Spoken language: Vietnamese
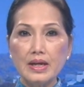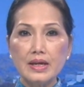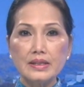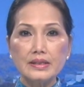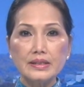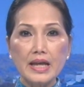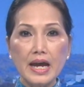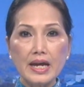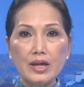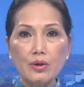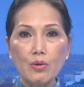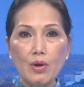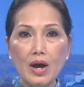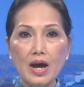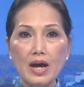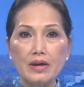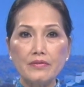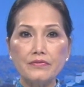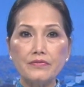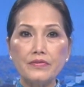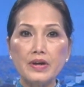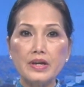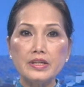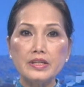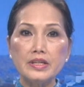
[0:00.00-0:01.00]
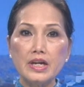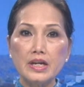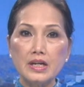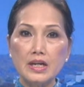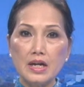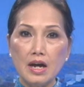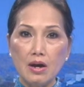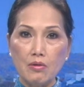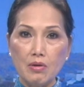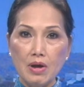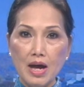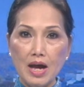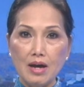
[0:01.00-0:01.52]
Tai họa về nhân
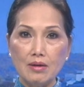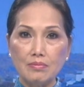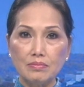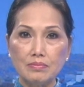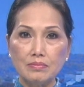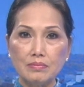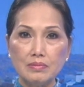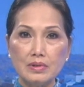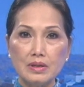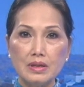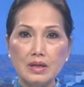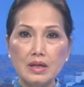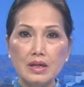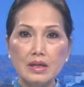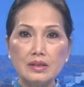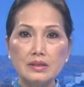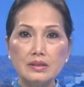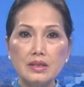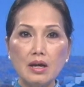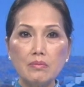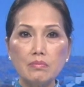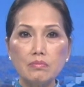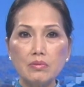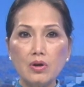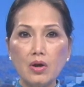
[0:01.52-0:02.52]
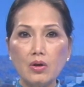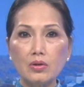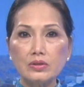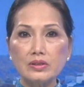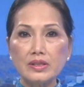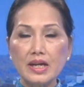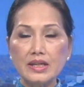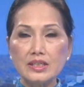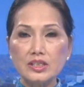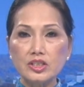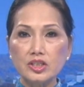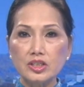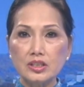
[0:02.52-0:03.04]
khẩu học, tốc độ
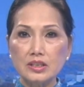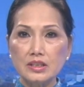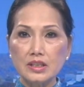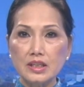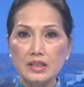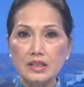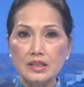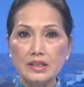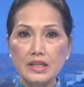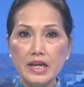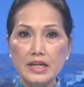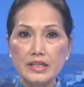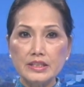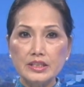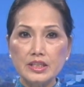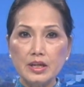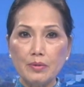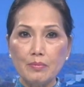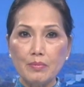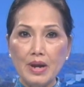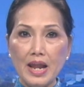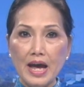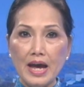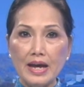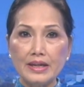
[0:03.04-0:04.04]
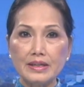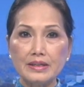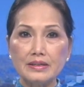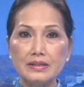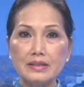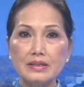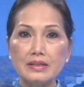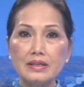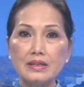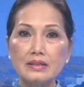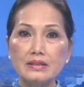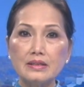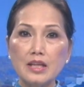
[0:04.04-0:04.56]
tăng trưởng kinh tế chậm lại,
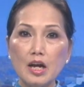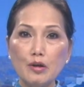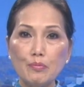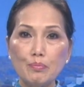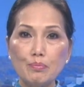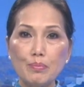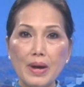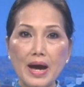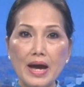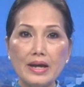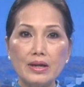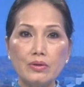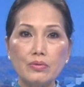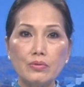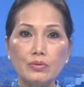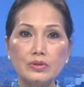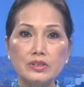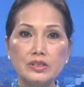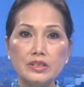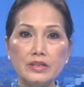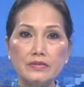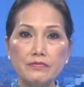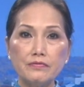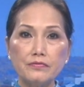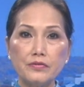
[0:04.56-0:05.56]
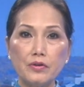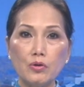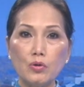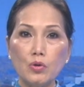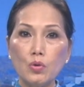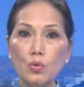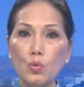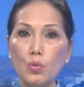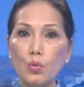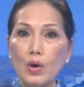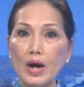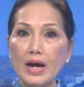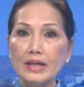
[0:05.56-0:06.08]
thất bại của chính phủ
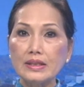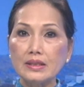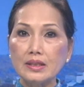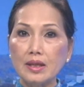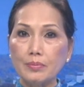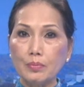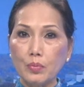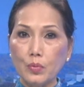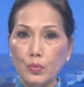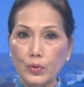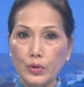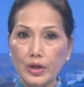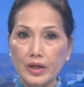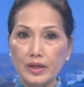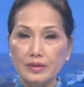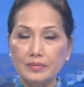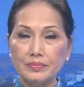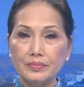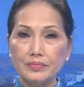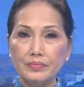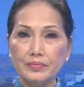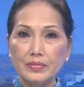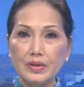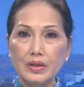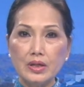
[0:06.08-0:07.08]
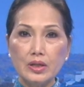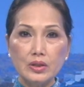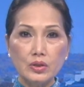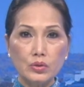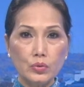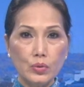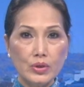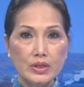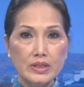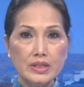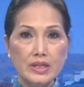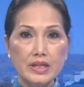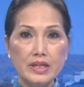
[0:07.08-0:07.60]
quá tập quyền.
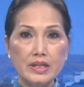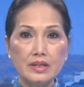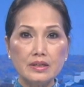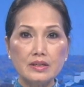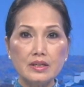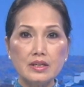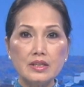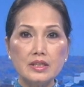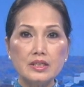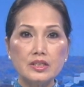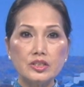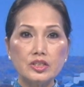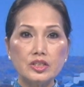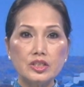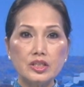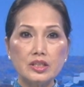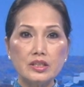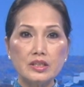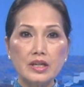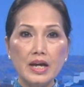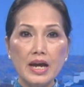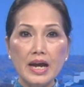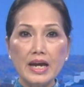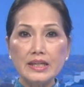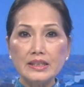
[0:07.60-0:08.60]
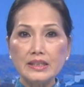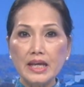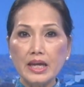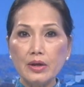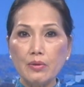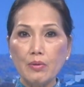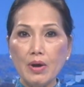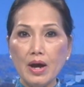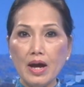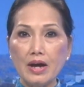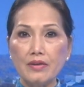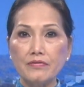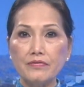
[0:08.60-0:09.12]
Tuy nhiên, trừ hai tai
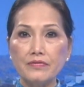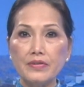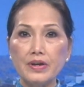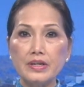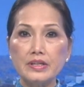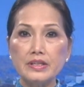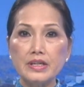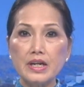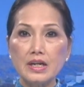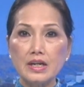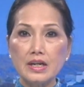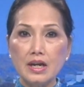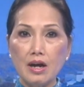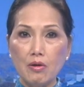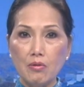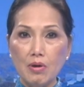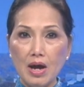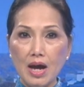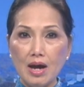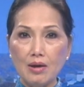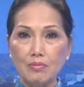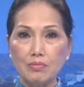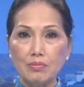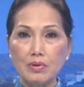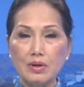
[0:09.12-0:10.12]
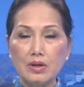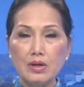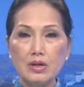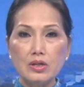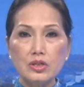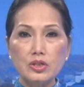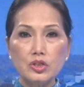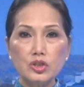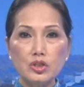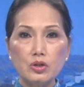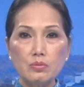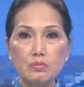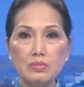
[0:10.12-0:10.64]
họa về nhân khẩu học,
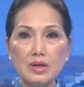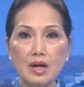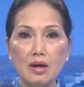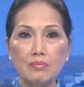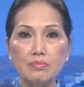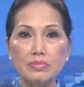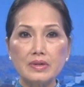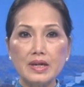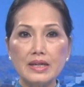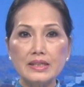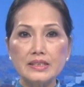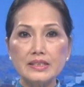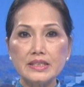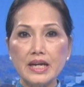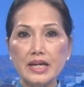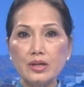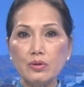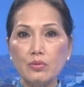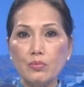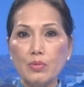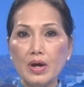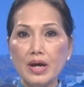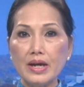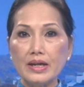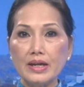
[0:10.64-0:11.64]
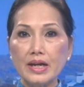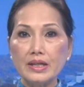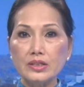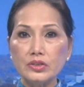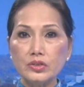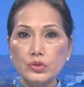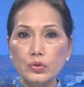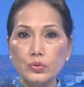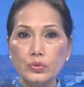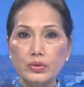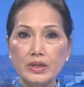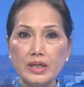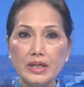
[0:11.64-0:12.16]
Trung Cộng đã trải qua các
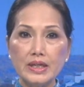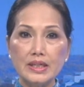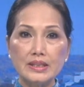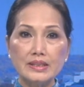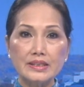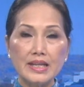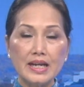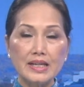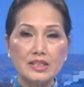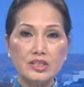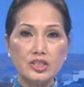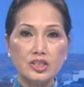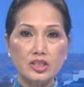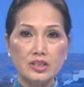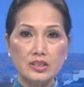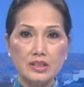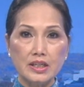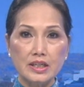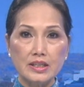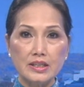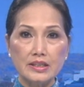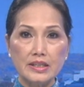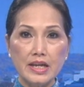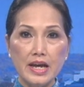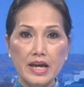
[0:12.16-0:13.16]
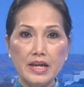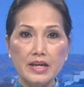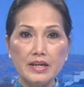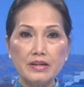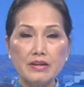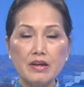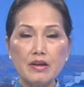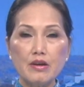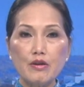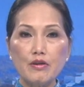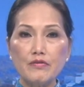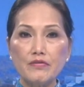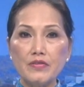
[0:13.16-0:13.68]
chu kỳ tăng trưởng kinh tế
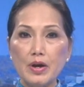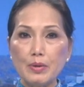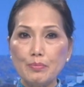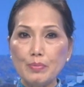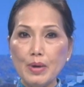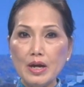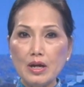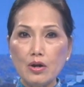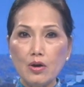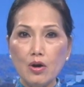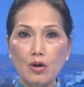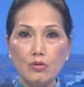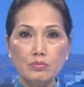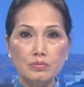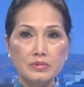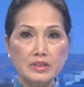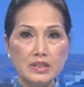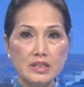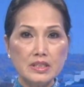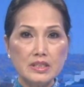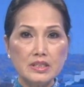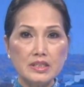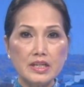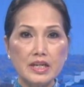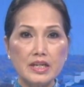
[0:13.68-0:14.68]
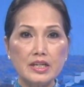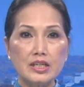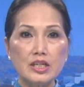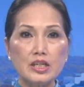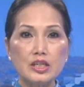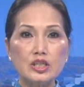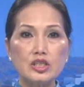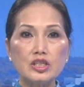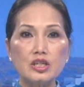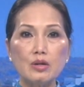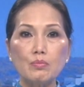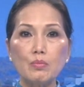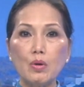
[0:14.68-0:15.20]
và bất ổn chính trị
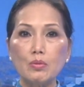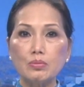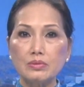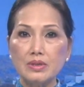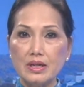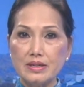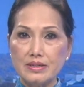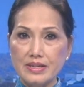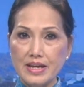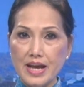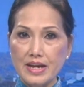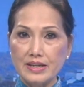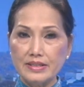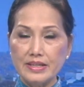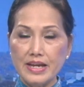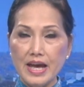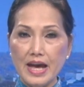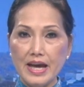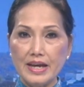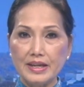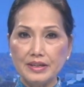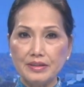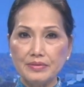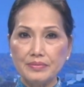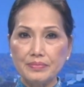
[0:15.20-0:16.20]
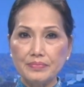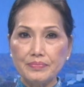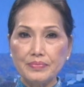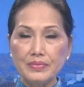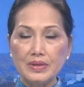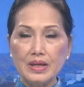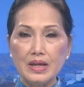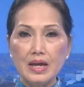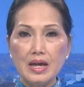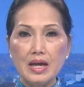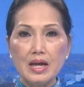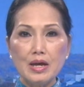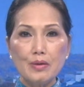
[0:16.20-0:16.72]
trong một thời gian dài.
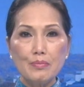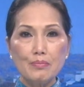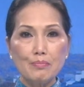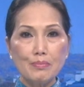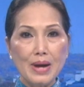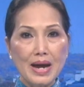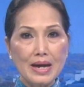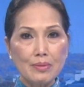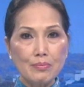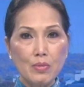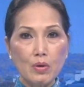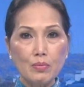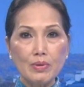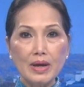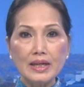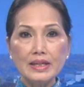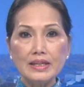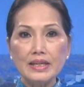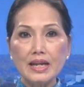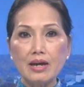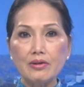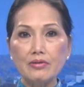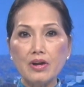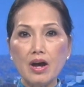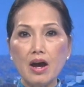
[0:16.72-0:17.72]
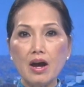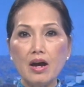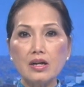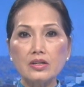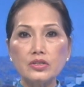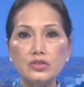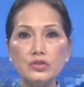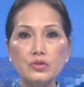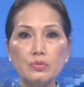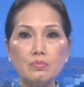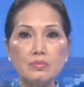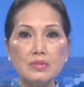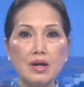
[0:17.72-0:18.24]
Bằng một cách nào đó,
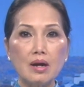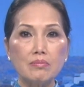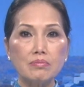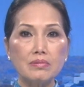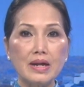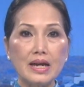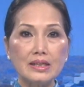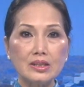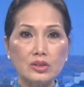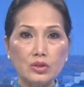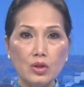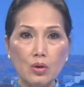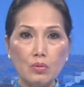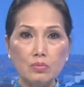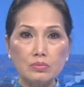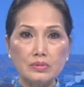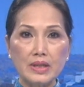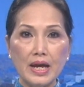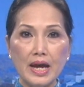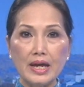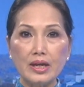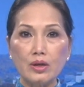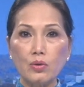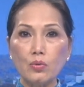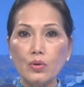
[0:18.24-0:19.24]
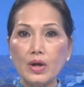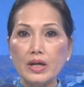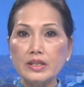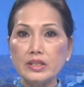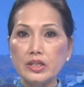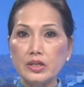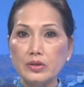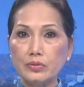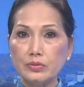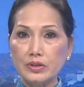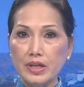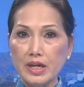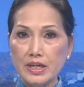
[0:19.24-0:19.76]
Trung Cộng đã tồn tại qua
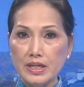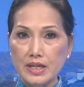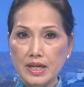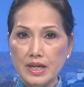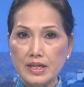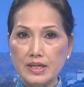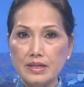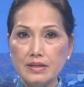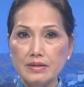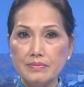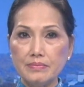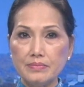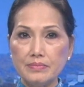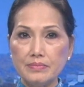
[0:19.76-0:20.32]
nhiều thế kỷ.